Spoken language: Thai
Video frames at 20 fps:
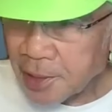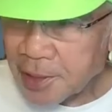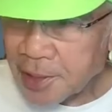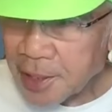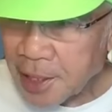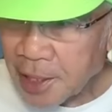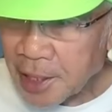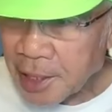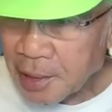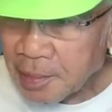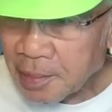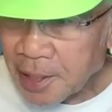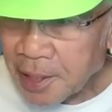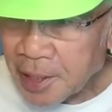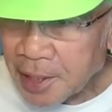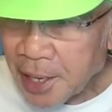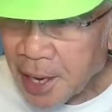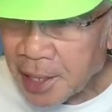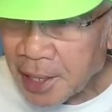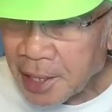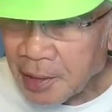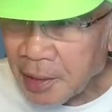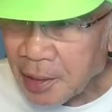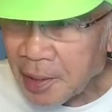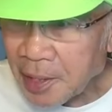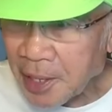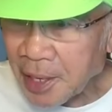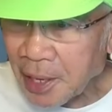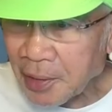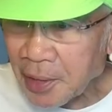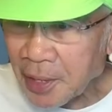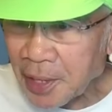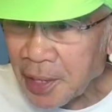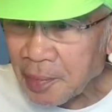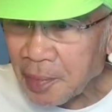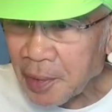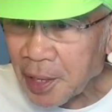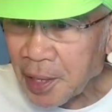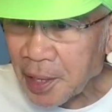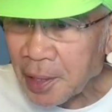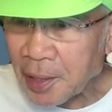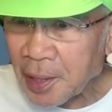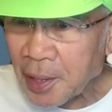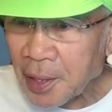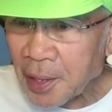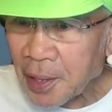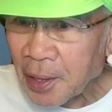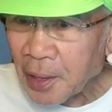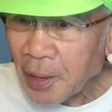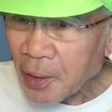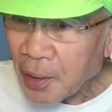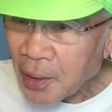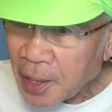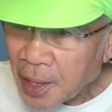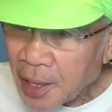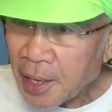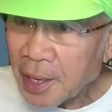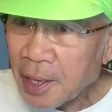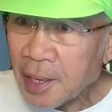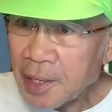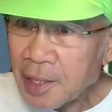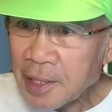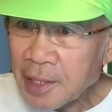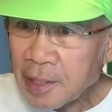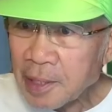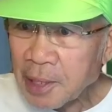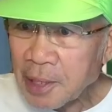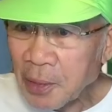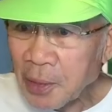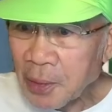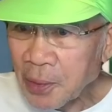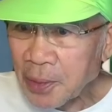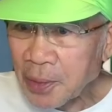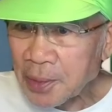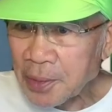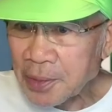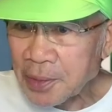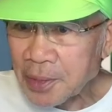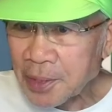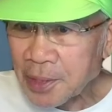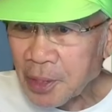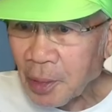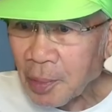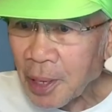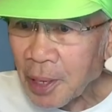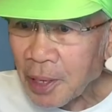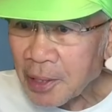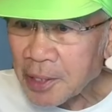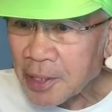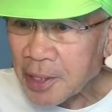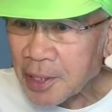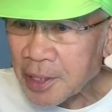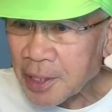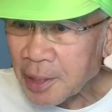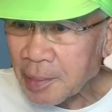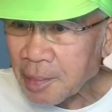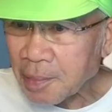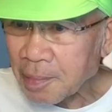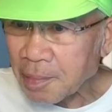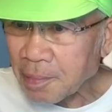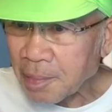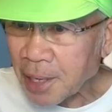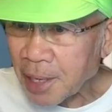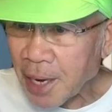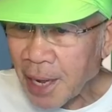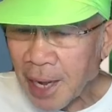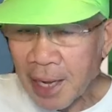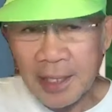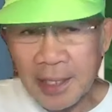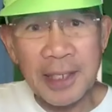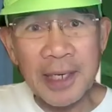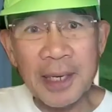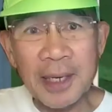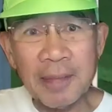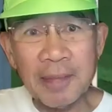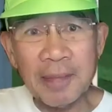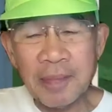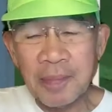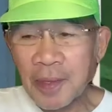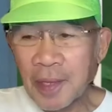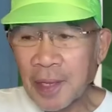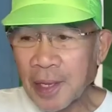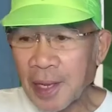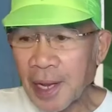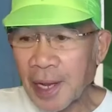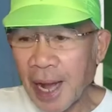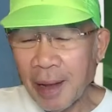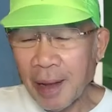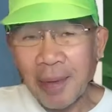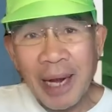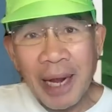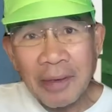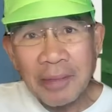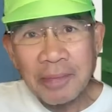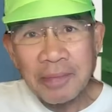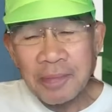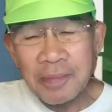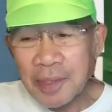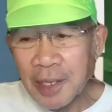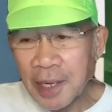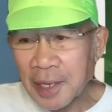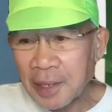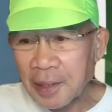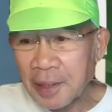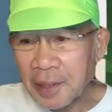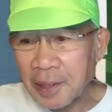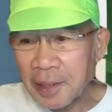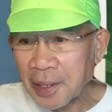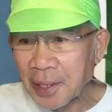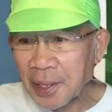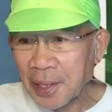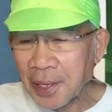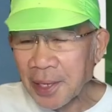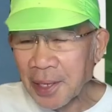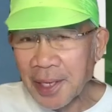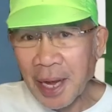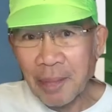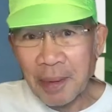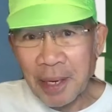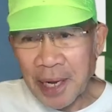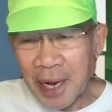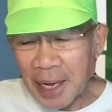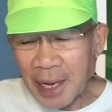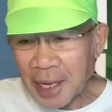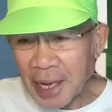ใช้เงินไปเยอะแยะเกี่ยวกับเรื่องเหล่านี้ นะโอเค รัฐธรรมนูญ2540 มันอาจจะหายไปแล้วนะอย่างเป็นทาง